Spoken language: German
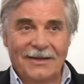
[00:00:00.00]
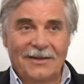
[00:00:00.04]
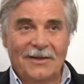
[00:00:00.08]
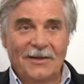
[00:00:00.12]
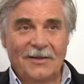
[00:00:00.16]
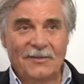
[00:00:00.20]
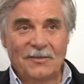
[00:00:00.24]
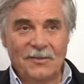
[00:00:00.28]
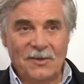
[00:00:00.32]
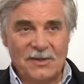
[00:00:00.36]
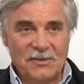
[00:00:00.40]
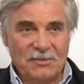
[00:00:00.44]

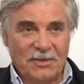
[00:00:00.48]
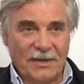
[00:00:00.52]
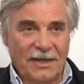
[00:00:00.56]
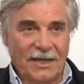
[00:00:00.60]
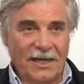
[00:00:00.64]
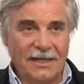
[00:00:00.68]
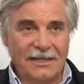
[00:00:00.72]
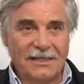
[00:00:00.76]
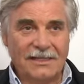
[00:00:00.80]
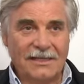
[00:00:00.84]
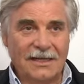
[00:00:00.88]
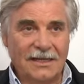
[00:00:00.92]
muss
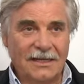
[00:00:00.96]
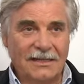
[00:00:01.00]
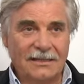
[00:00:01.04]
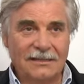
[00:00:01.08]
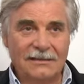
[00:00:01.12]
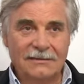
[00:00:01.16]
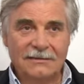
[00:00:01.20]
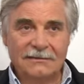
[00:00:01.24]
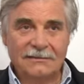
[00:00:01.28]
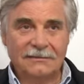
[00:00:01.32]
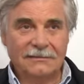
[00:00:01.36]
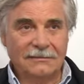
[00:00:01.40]
bereit
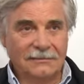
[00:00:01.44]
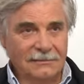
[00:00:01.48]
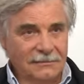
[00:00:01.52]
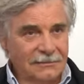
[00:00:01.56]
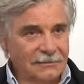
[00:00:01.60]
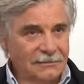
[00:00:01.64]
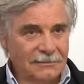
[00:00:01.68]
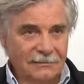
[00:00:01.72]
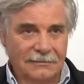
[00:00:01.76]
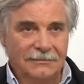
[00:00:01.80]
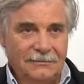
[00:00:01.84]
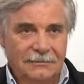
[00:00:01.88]
sein,
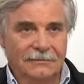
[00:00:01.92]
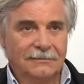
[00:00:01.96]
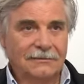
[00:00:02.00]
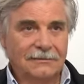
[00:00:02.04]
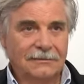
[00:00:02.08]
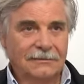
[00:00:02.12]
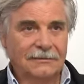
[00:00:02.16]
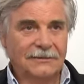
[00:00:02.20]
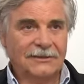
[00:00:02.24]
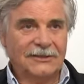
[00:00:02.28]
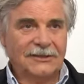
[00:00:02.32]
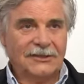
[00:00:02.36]

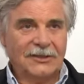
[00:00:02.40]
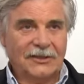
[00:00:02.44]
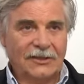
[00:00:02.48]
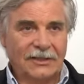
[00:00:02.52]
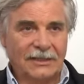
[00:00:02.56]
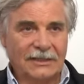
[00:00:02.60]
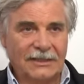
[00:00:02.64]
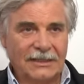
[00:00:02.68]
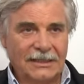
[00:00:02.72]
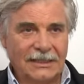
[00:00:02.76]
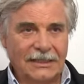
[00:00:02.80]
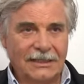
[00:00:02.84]
so
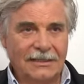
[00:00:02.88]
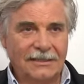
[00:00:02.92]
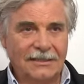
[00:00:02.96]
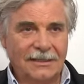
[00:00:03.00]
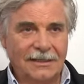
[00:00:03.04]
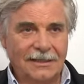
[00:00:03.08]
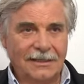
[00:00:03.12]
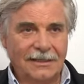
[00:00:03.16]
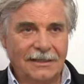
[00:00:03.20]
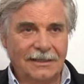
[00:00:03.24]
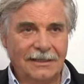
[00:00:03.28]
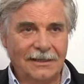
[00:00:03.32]

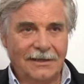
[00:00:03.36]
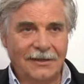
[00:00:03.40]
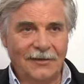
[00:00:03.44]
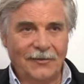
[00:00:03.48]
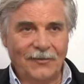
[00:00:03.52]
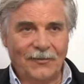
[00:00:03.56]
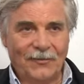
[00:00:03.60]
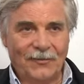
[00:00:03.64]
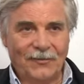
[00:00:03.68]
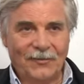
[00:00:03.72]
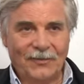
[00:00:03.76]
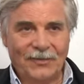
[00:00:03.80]
richtig
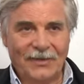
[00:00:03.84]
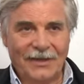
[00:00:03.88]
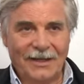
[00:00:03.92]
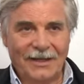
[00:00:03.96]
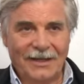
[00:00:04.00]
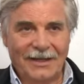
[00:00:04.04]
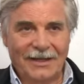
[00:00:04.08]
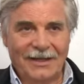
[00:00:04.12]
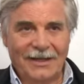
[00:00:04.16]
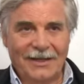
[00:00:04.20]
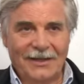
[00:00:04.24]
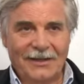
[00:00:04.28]

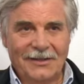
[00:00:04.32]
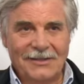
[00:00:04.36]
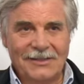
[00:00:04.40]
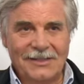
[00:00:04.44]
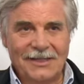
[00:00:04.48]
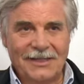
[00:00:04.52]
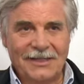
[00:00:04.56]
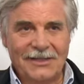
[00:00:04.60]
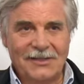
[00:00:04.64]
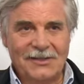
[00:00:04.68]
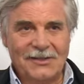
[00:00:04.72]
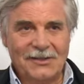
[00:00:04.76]

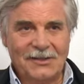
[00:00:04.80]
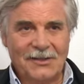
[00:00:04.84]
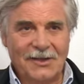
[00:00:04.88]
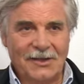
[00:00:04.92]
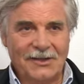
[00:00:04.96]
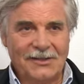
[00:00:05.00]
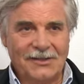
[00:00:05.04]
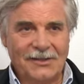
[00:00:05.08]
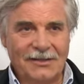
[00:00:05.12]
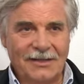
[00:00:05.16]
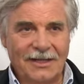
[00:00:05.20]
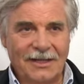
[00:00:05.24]
sich ins
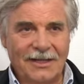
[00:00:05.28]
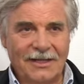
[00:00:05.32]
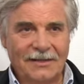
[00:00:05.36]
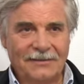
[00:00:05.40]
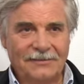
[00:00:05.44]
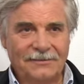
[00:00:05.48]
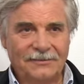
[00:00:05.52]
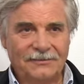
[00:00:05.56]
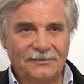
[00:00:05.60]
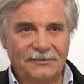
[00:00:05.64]
Zeug zu legen.